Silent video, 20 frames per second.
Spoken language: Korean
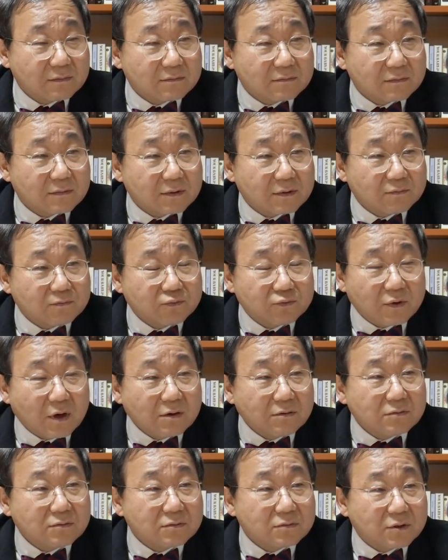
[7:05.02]
네.
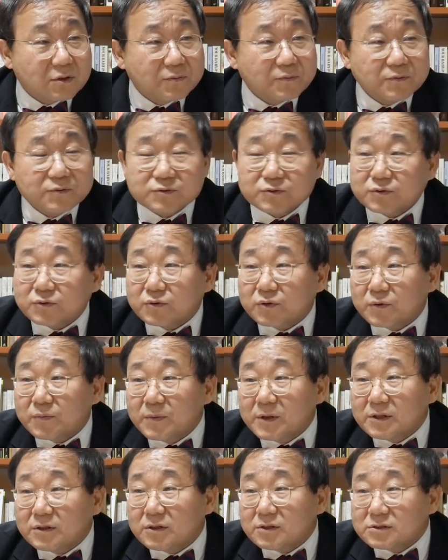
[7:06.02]
불안은 기본적으로
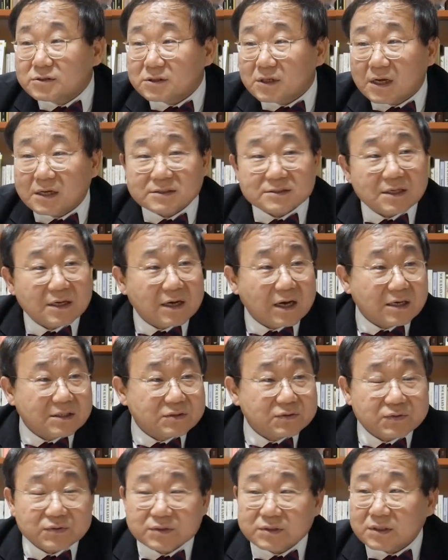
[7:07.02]
로맨티스트 항상
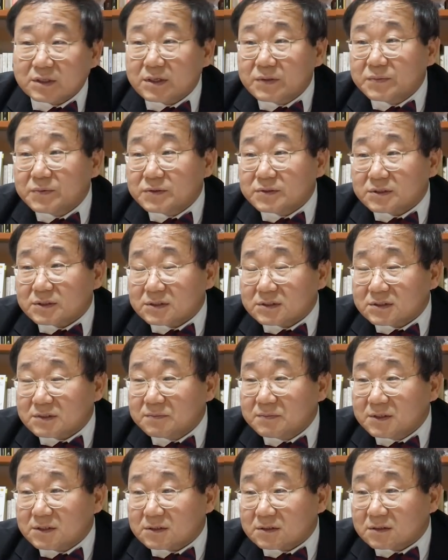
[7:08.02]
가지고 있는 기본적인
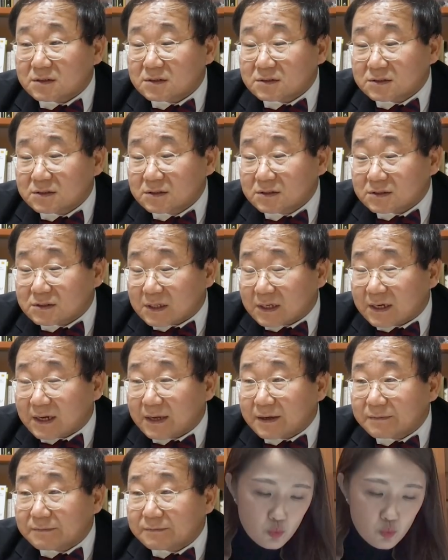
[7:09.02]
심리적 특성이잖아요.